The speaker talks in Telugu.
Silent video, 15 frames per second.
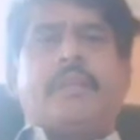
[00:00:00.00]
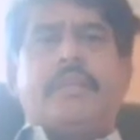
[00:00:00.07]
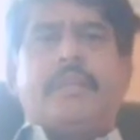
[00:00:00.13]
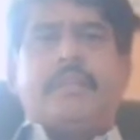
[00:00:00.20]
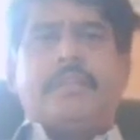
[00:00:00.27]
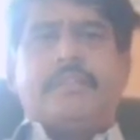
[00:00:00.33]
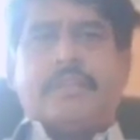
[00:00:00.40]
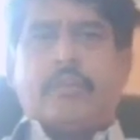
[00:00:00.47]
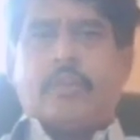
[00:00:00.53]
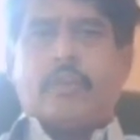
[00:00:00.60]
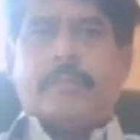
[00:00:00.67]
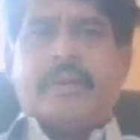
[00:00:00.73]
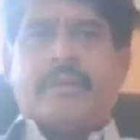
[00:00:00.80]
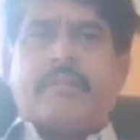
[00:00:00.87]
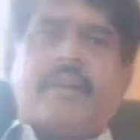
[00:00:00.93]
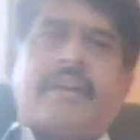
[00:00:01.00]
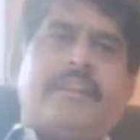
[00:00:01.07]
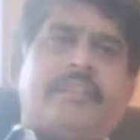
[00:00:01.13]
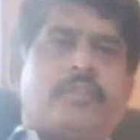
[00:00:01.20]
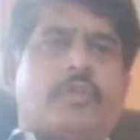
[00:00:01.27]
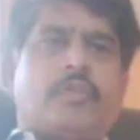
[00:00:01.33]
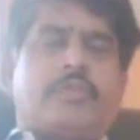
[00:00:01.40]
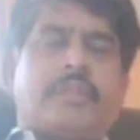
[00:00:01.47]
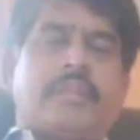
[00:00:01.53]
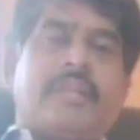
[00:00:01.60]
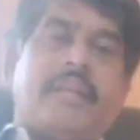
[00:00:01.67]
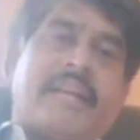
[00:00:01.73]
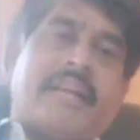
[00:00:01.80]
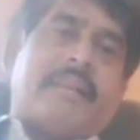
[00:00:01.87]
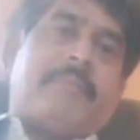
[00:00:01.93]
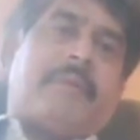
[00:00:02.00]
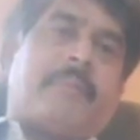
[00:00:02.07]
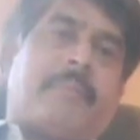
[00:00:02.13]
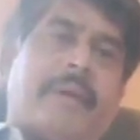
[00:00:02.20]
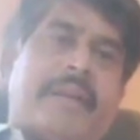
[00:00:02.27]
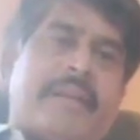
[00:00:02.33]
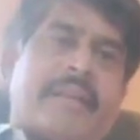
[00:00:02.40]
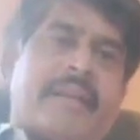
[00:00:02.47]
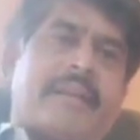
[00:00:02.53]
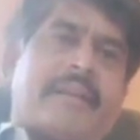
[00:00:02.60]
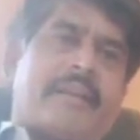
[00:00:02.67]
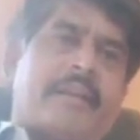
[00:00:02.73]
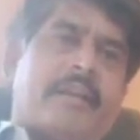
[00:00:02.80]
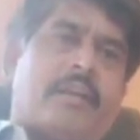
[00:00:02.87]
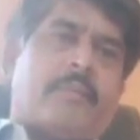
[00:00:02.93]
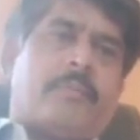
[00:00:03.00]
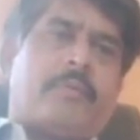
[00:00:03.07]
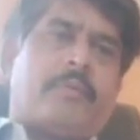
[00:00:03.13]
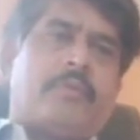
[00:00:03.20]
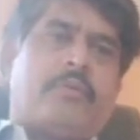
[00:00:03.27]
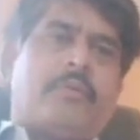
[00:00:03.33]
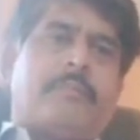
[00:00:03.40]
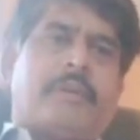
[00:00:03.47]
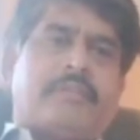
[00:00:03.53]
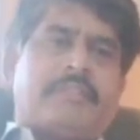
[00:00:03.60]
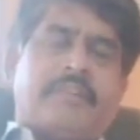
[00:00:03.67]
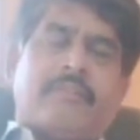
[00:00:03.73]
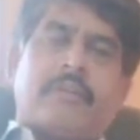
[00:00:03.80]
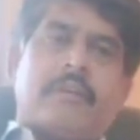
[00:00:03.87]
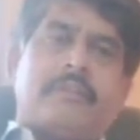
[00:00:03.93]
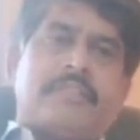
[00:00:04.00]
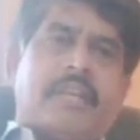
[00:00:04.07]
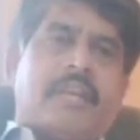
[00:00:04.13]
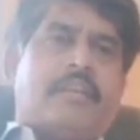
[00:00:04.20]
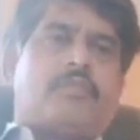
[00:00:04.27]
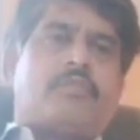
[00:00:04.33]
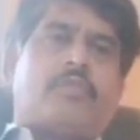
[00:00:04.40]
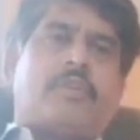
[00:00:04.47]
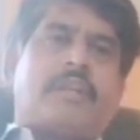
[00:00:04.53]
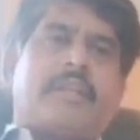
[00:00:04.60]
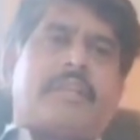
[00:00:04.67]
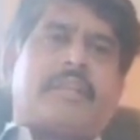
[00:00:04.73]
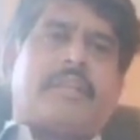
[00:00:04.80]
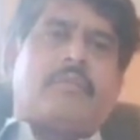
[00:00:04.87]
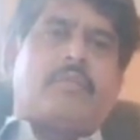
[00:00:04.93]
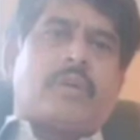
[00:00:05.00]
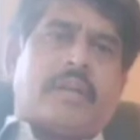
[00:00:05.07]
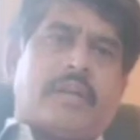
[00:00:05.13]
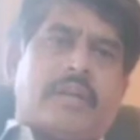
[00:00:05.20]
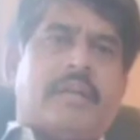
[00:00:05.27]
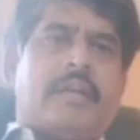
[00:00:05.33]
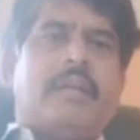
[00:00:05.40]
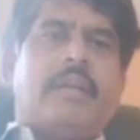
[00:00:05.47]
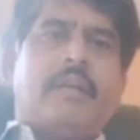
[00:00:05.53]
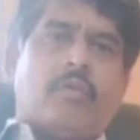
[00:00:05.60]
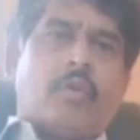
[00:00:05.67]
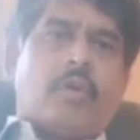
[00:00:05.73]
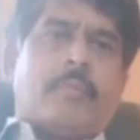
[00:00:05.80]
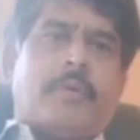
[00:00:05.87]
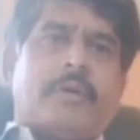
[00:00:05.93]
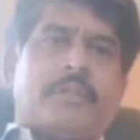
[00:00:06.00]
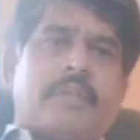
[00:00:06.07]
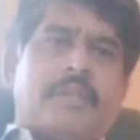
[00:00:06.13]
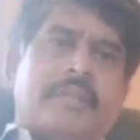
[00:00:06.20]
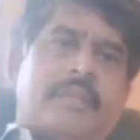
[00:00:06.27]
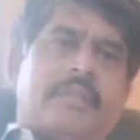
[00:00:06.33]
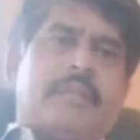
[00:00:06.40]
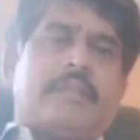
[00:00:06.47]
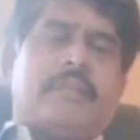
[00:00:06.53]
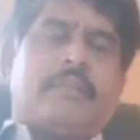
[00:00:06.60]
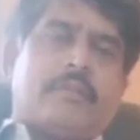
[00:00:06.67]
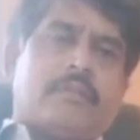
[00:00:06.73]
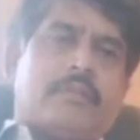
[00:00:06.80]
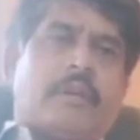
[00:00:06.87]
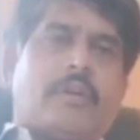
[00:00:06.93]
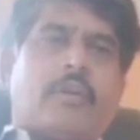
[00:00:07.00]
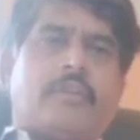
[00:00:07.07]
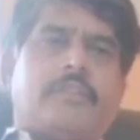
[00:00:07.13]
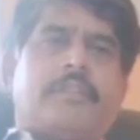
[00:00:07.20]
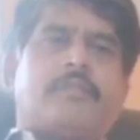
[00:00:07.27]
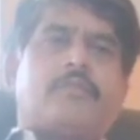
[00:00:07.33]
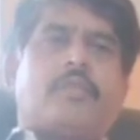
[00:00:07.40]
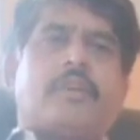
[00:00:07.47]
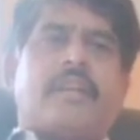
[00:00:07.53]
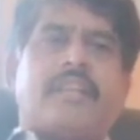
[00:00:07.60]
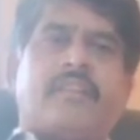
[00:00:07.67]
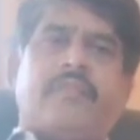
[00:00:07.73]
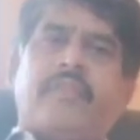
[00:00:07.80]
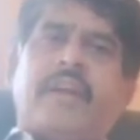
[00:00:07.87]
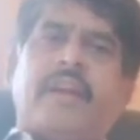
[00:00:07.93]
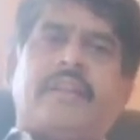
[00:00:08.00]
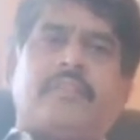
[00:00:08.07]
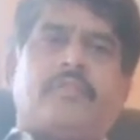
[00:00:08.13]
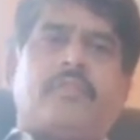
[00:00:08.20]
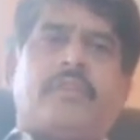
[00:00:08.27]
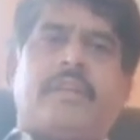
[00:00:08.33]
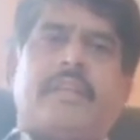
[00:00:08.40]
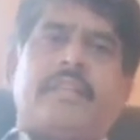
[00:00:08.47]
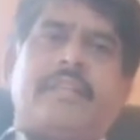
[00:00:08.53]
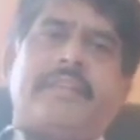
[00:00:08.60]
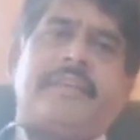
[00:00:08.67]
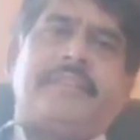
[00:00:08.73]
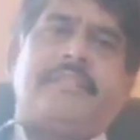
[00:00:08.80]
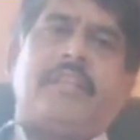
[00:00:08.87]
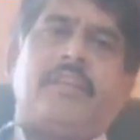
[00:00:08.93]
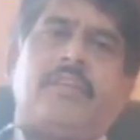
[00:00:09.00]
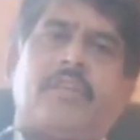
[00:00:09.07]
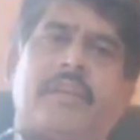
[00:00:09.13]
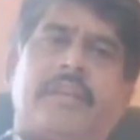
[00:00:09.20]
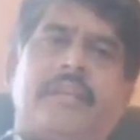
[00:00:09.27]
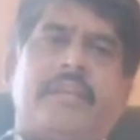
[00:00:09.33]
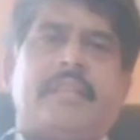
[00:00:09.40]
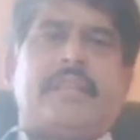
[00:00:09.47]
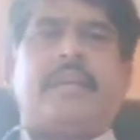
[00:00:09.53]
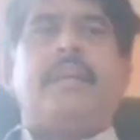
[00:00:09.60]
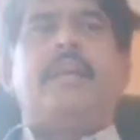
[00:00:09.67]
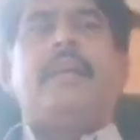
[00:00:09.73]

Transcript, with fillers: ఈ చెమటలు పెట్టడం అలాంటివి జరుగుతుంది కానీ మనం బయటికి ఎక్కడికైనా వెళ్ళినప్పుడు మన చెమటలు చల్లార్చుకోవడానికి ఒక్క ఒక్కపోతని కంట్రోల్ చేసుకోవడానికి ఫ్యాన్స్ ఉంటాయి లేదా ఏసీలు ఉంటాయి లేదా